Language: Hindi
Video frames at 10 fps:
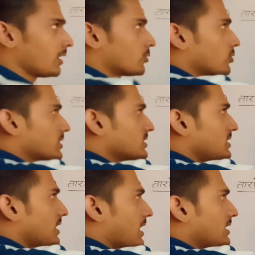तो किसी
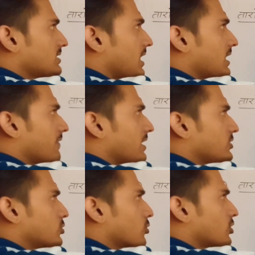तारे से आने वाली
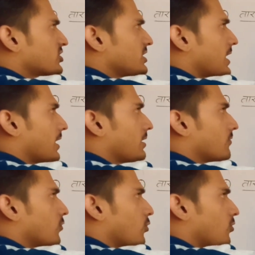जो रोशनी है
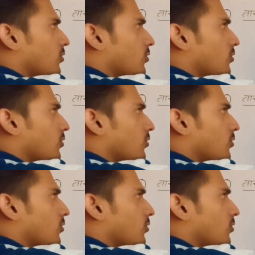वो